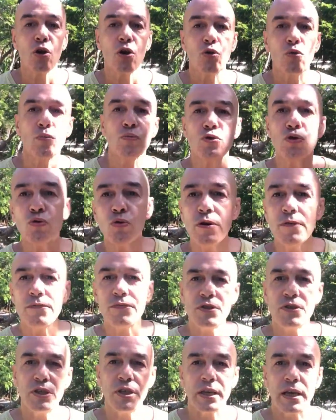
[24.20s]
começou a
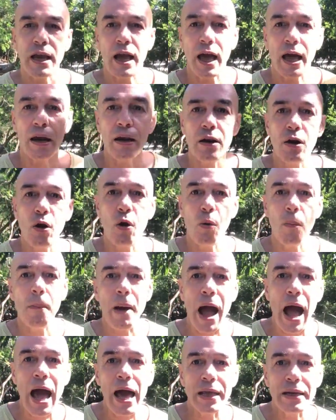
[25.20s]
investigar
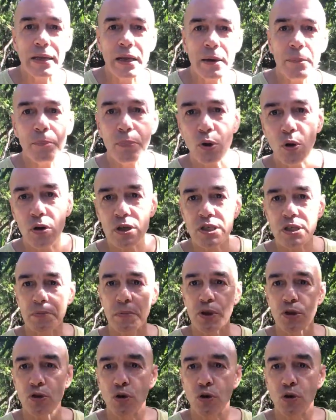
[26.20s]
uma área próxima